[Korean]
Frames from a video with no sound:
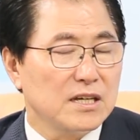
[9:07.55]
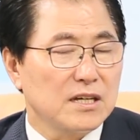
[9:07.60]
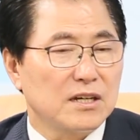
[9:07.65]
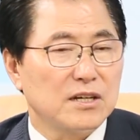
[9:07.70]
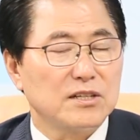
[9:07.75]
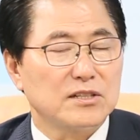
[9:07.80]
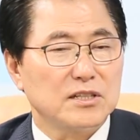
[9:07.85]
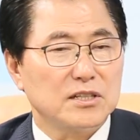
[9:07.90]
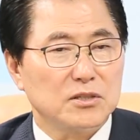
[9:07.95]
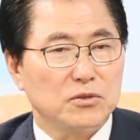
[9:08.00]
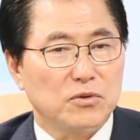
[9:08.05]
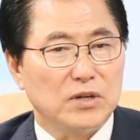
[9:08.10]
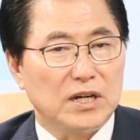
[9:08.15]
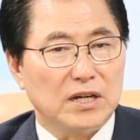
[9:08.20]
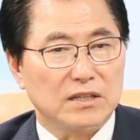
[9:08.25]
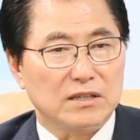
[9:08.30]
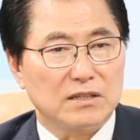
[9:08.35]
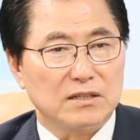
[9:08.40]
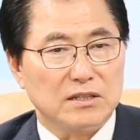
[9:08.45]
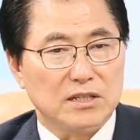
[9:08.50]
그래서 이와
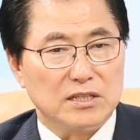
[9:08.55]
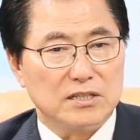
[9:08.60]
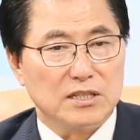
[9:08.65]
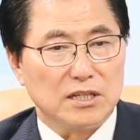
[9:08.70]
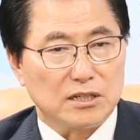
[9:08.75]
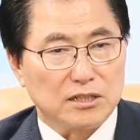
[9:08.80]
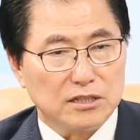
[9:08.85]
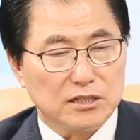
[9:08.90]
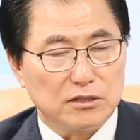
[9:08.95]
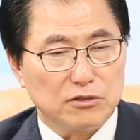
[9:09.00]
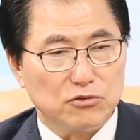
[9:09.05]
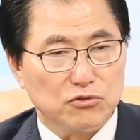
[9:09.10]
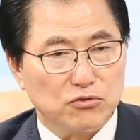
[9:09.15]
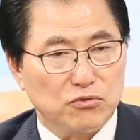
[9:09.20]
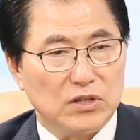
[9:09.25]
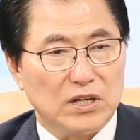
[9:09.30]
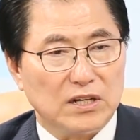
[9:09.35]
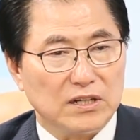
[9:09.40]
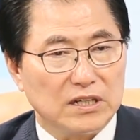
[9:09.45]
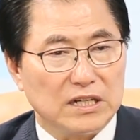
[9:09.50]
같은 이제 크루즈
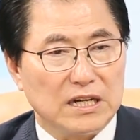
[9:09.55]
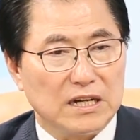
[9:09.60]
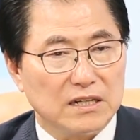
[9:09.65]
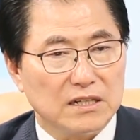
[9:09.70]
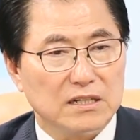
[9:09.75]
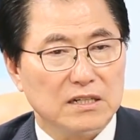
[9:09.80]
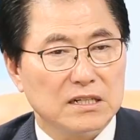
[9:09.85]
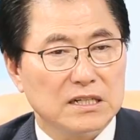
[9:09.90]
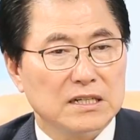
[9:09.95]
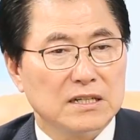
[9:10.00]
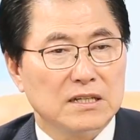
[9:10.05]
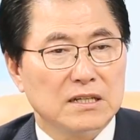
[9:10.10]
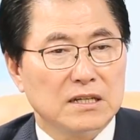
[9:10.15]
관광을